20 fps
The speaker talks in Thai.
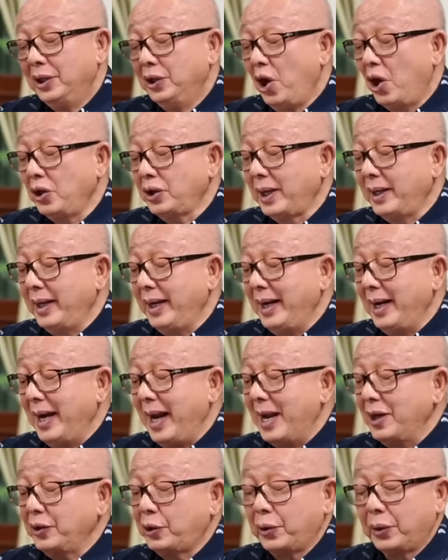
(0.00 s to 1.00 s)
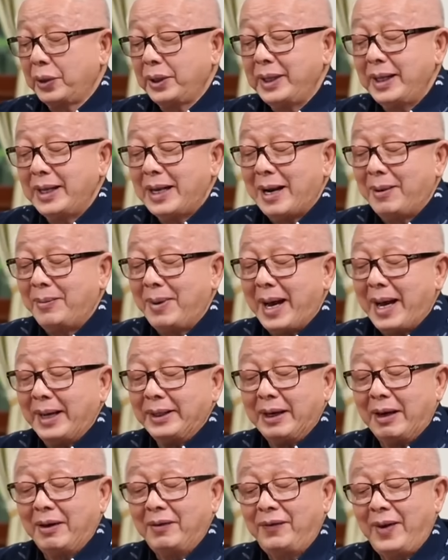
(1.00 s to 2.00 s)
นอกจากนี้แล้วสุรเชษฐ์หักพาน
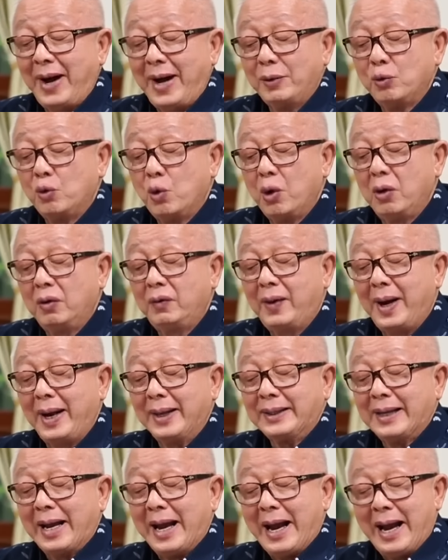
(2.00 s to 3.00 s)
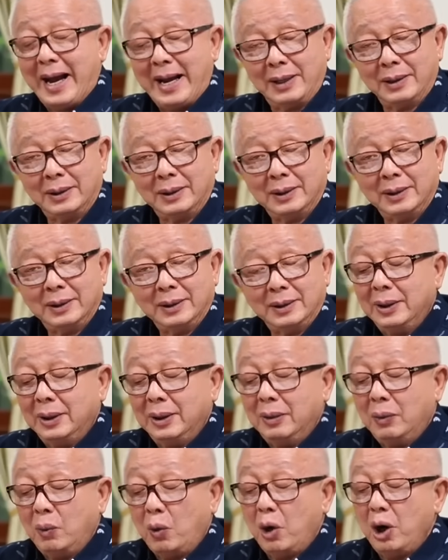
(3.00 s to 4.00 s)
ยังฟาดงวงฟาดงา
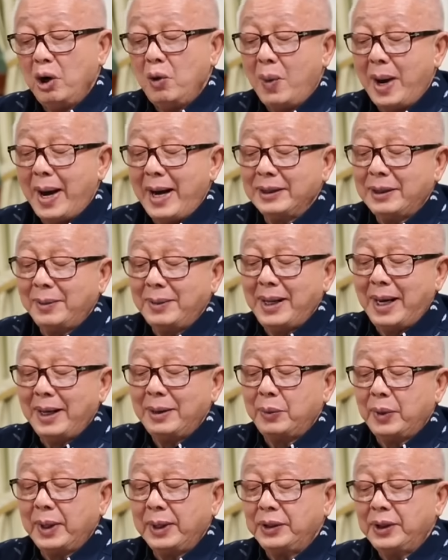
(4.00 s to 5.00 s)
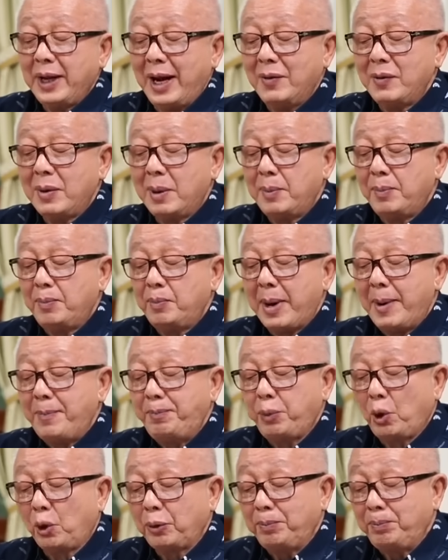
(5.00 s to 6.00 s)
โวยวายสำนักงานตำรวจแห่งชาติว่ามา
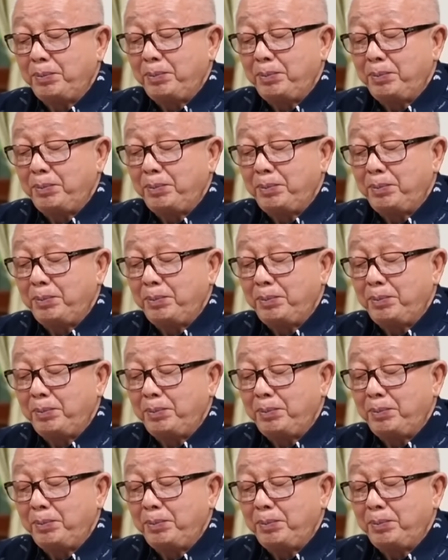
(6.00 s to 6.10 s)
ปลด